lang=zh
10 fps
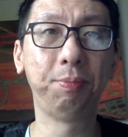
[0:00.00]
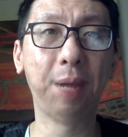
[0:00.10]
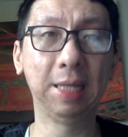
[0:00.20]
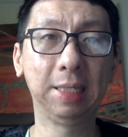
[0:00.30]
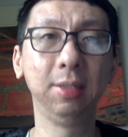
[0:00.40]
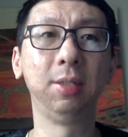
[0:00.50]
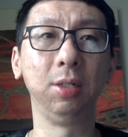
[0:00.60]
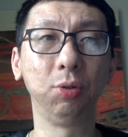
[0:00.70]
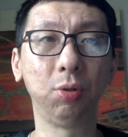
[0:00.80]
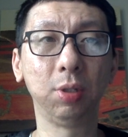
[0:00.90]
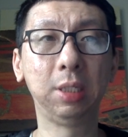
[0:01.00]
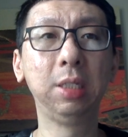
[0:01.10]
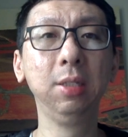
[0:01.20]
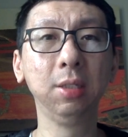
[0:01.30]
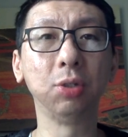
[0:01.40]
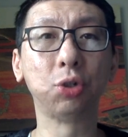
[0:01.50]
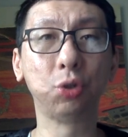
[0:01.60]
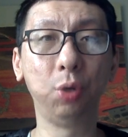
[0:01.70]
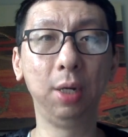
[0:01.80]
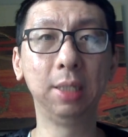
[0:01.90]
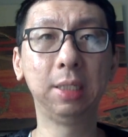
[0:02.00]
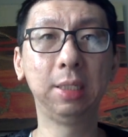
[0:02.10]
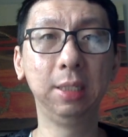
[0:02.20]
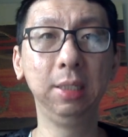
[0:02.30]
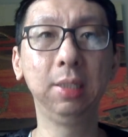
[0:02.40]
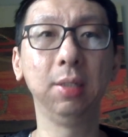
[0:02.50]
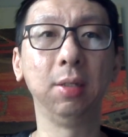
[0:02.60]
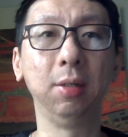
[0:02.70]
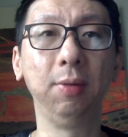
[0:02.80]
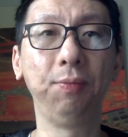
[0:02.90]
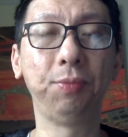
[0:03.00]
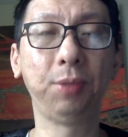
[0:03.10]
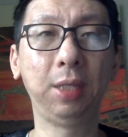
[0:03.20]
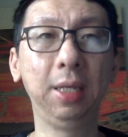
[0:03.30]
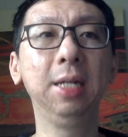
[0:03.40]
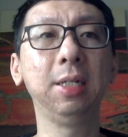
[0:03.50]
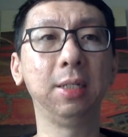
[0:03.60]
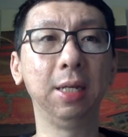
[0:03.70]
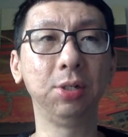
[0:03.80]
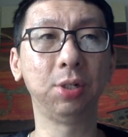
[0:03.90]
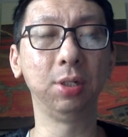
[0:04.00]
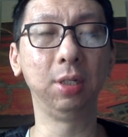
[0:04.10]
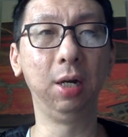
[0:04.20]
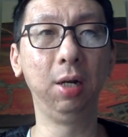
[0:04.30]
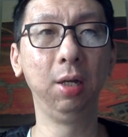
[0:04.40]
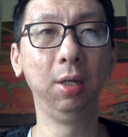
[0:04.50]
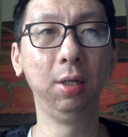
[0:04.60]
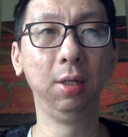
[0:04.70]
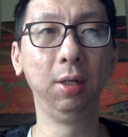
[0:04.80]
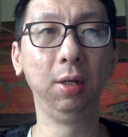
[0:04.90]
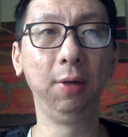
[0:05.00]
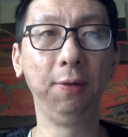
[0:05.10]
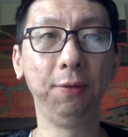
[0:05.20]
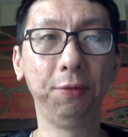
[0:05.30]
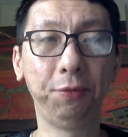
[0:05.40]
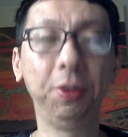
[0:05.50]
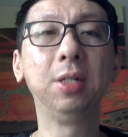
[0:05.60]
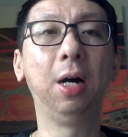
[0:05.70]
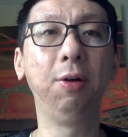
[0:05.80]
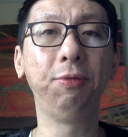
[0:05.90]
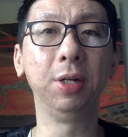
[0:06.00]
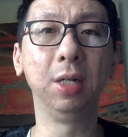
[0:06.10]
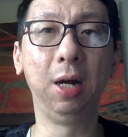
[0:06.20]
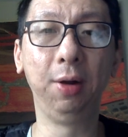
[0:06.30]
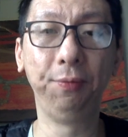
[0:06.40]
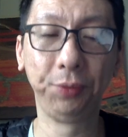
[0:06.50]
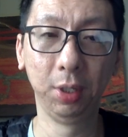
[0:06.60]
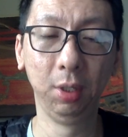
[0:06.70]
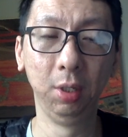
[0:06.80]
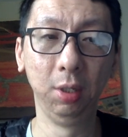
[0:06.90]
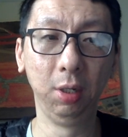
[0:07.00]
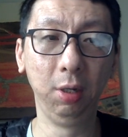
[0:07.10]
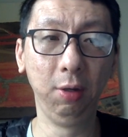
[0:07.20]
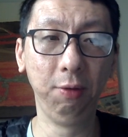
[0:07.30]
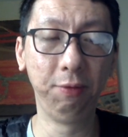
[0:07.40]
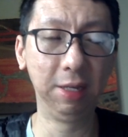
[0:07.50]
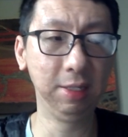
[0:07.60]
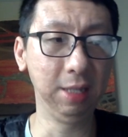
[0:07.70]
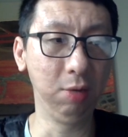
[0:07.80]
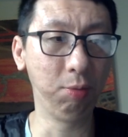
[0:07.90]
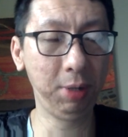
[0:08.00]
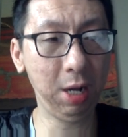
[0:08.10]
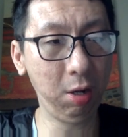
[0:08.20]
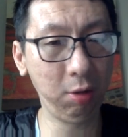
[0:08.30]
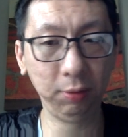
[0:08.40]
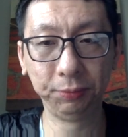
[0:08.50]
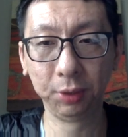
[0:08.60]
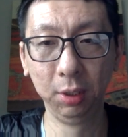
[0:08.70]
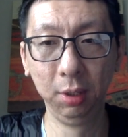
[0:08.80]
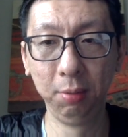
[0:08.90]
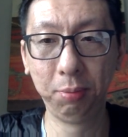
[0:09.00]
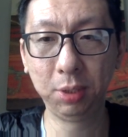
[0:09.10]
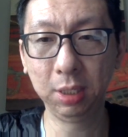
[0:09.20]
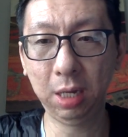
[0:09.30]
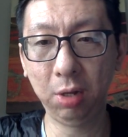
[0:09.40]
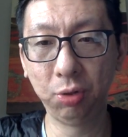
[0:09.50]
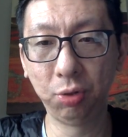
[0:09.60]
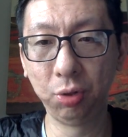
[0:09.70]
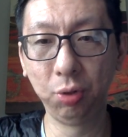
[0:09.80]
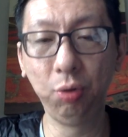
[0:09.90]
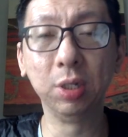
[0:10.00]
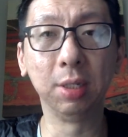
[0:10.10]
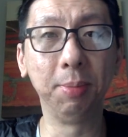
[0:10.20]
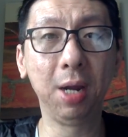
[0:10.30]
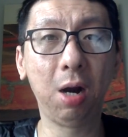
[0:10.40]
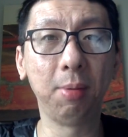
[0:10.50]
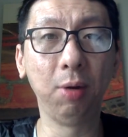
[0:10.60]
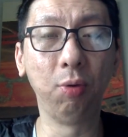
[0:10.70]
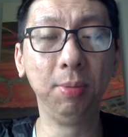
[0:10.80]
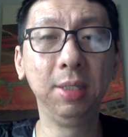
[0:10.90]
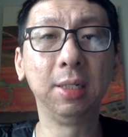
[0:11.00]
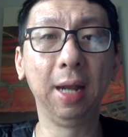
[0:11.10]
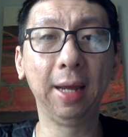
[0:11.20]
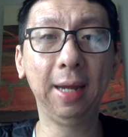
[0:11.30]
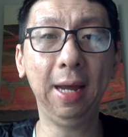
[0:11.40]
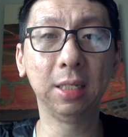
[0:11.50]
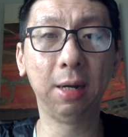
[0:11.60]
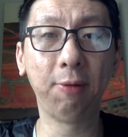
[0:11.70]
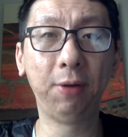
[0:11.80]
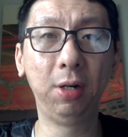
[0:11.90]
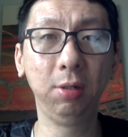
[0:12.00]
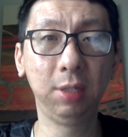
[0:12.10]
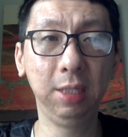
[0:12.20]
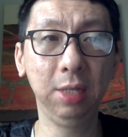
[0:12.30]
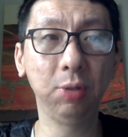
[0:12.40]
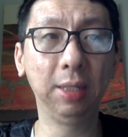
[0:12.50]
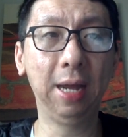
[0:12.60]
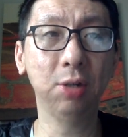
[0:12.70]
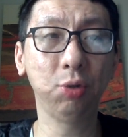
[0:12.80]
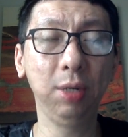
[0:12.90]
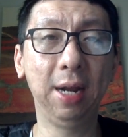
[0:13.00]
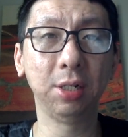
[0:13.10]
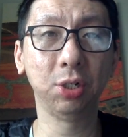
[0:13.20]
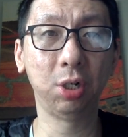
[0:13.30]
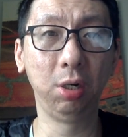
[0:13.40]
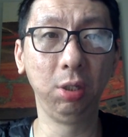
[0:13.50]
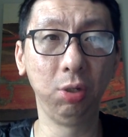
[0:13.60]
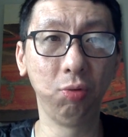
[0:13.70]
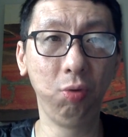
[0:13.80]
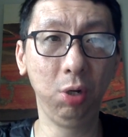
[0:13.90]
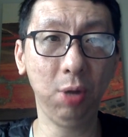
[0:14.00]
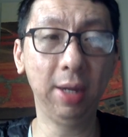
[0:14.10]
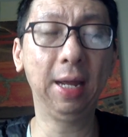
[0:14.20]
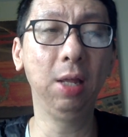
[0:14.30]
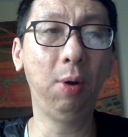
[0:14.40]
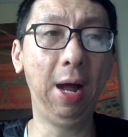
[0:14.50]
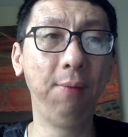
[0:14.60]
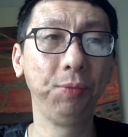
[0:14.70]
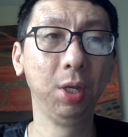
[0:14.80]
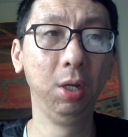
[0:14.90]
把自己就是亲自说、亲自贴这件事情，呃，非常非常，呃，危险。我不知道，不知道最终会怎么样吧。我们一起来看一下，反正今天就给大家说一下这事儿。你如果愿意看的话，